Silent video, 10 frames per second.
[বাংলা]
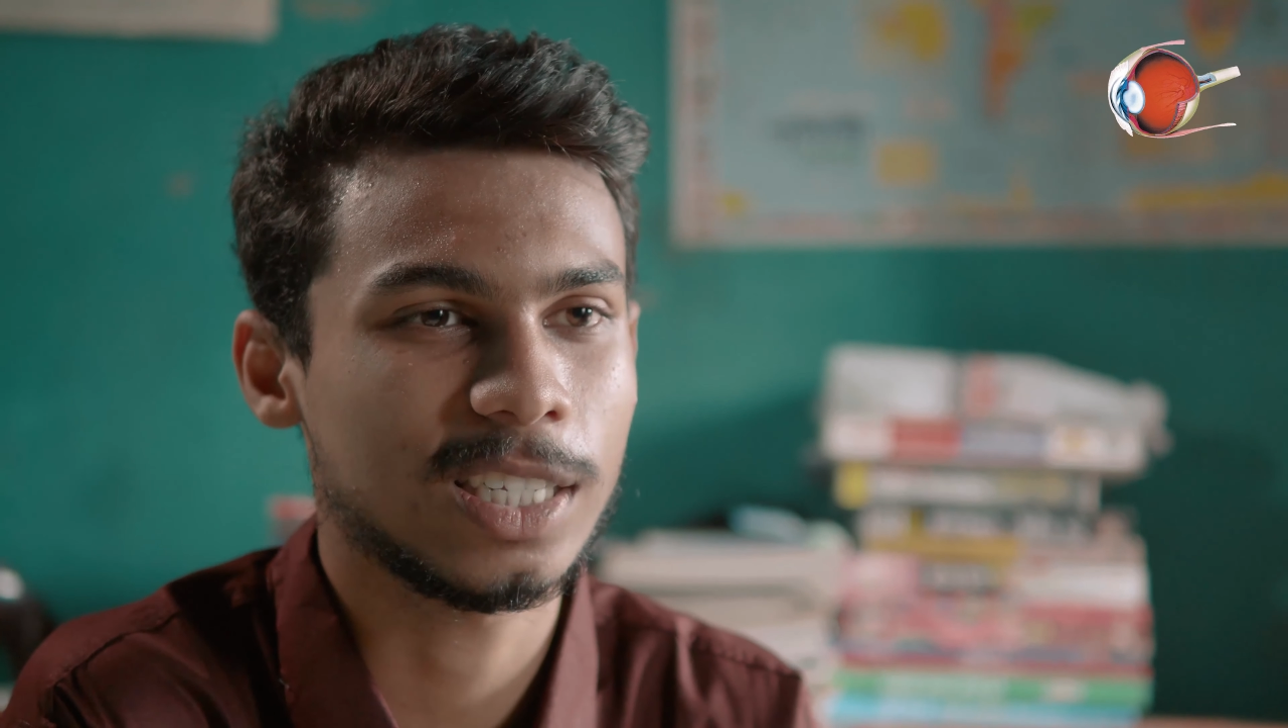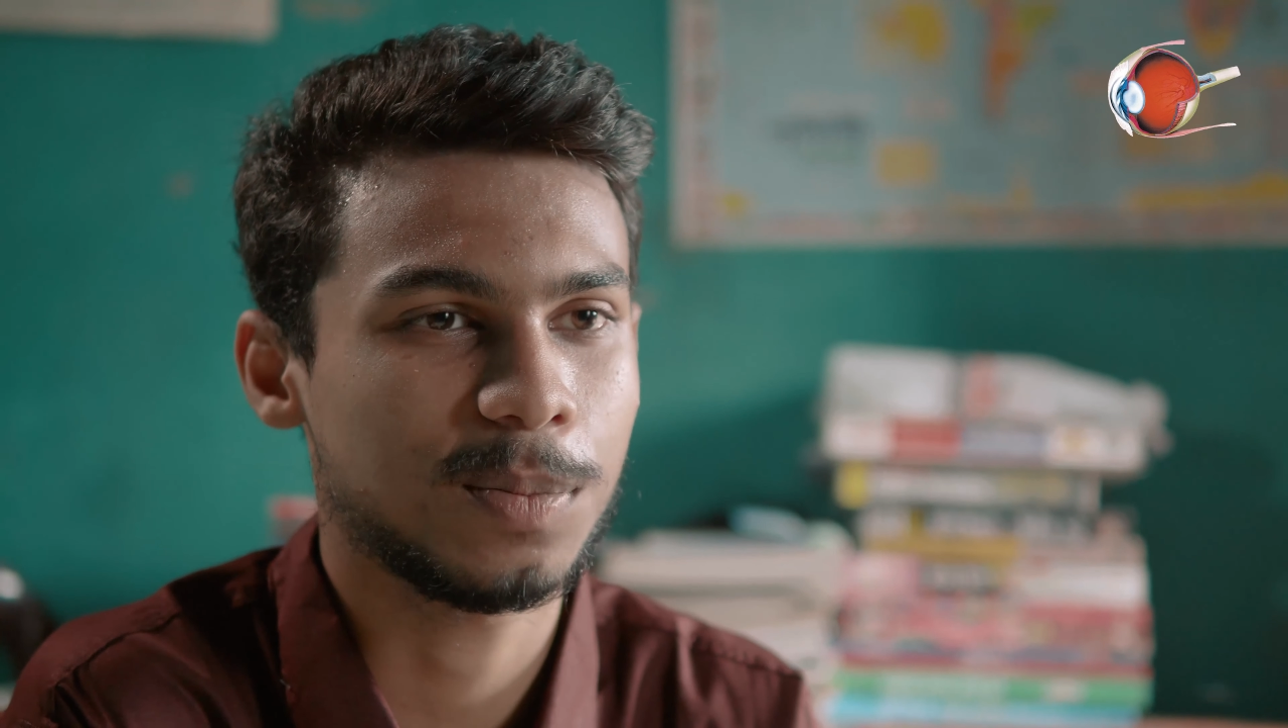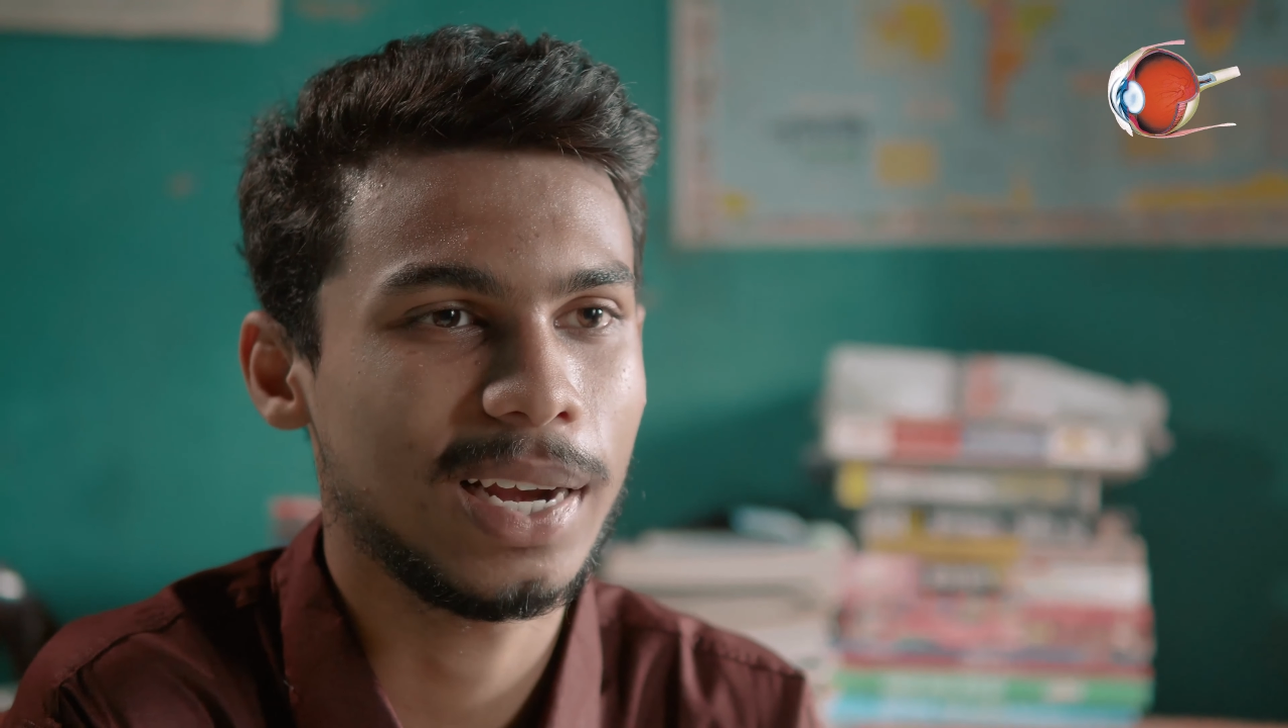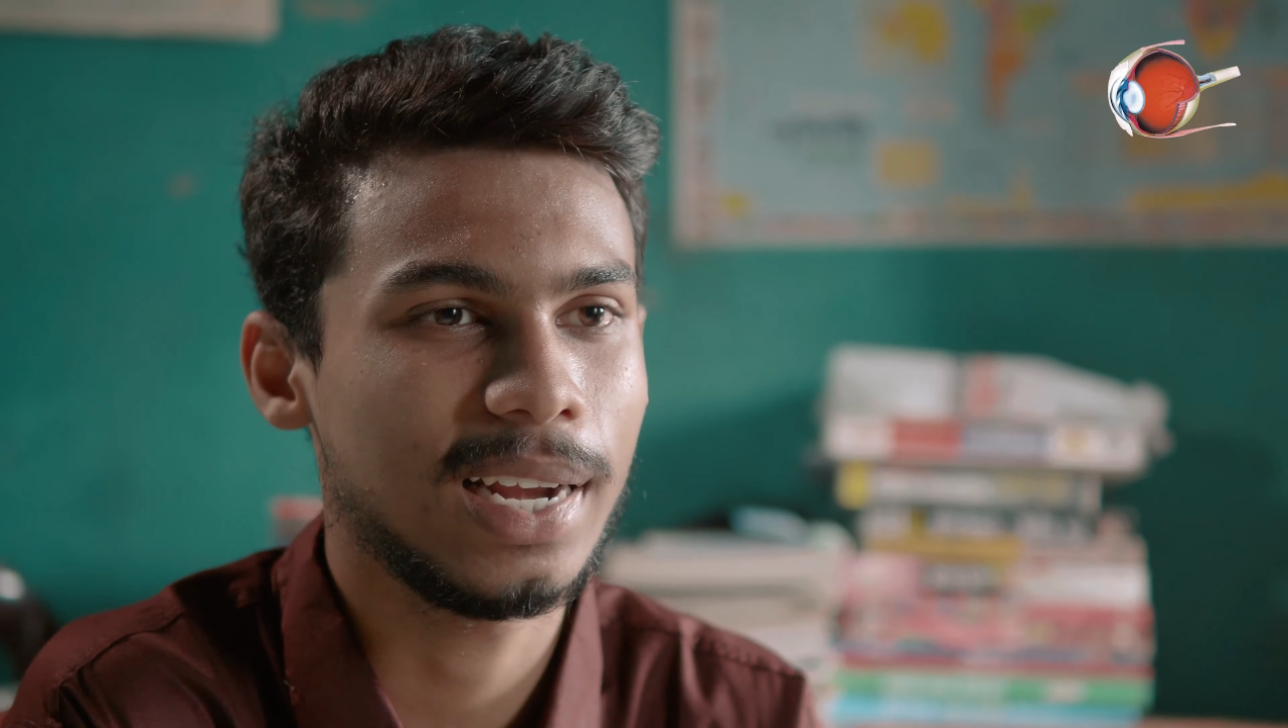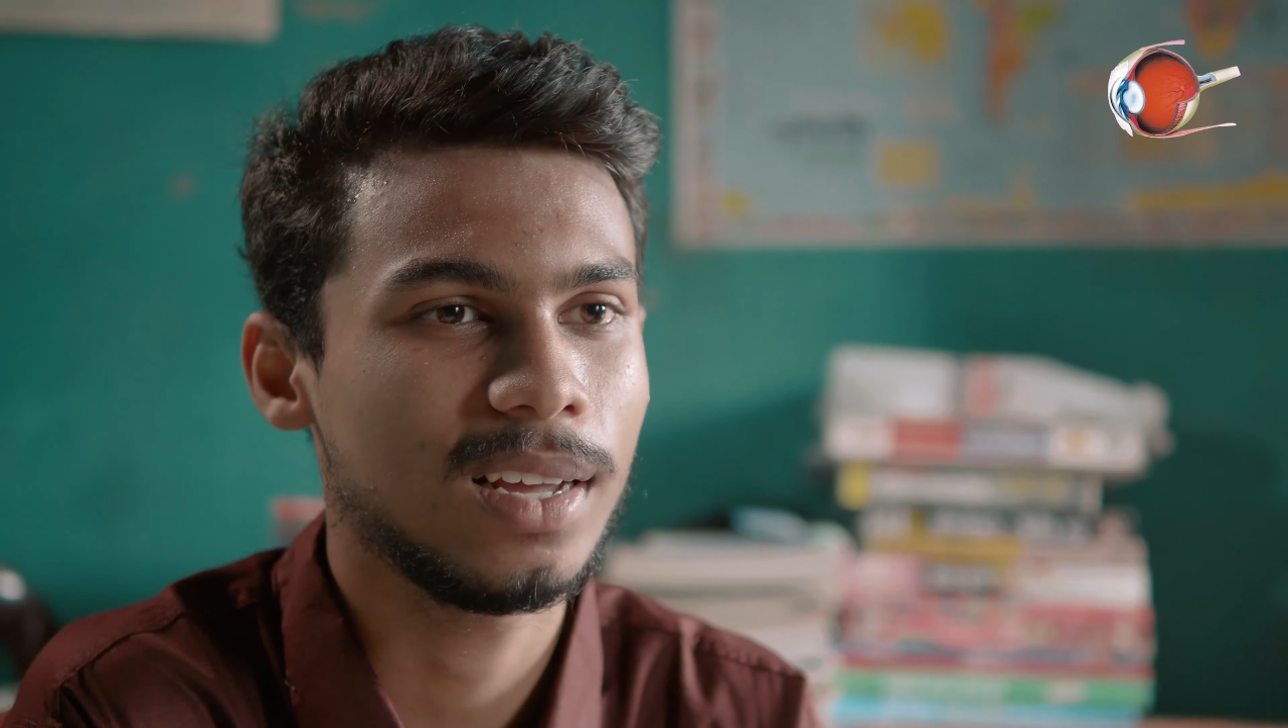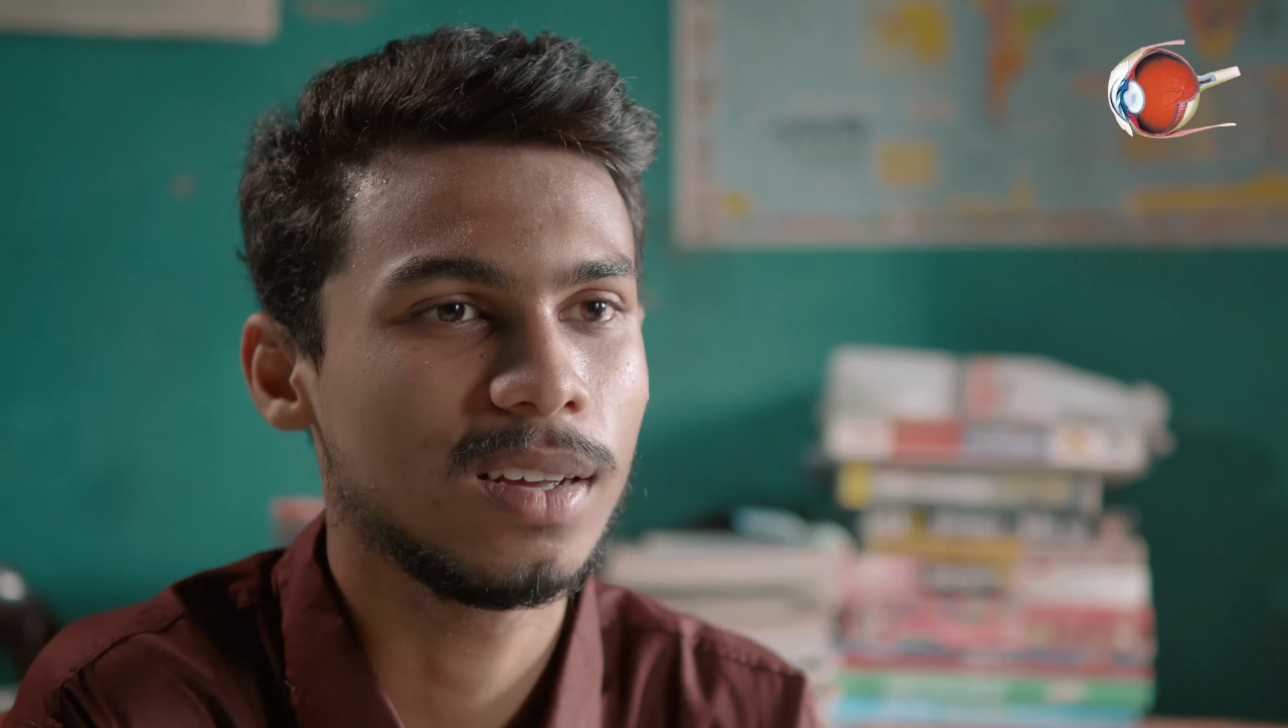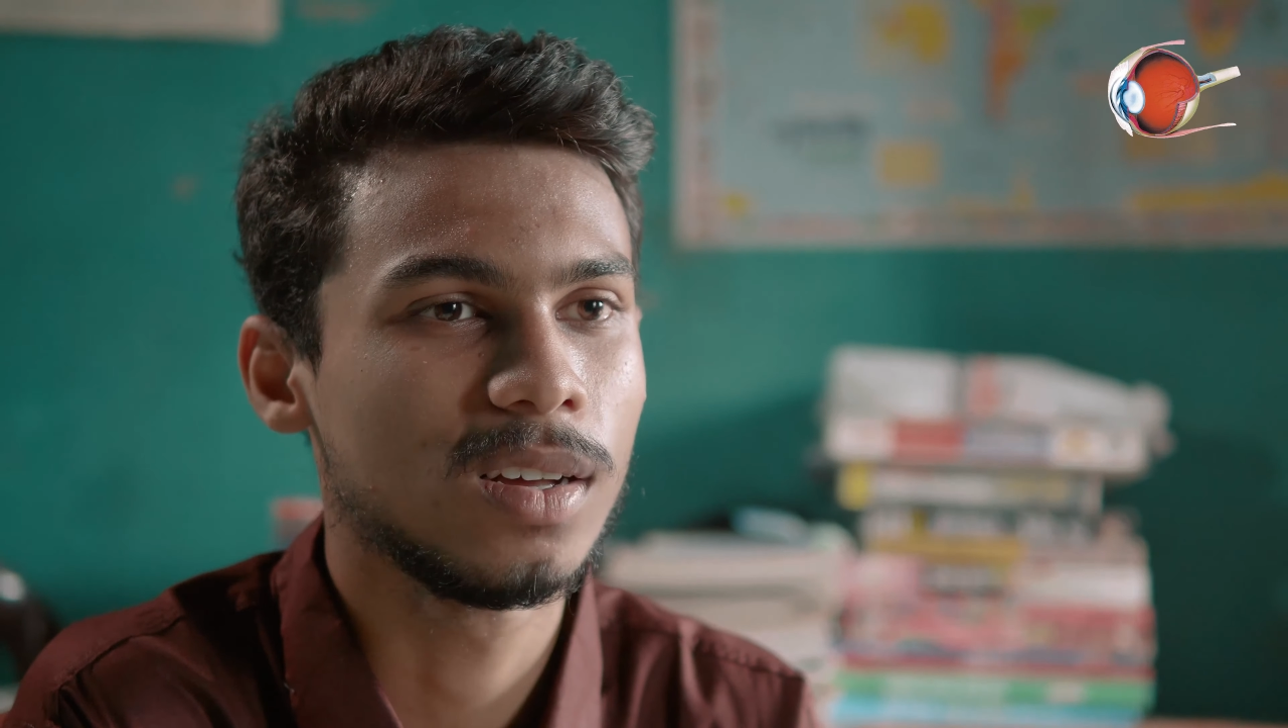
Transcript: চান্স পায়নি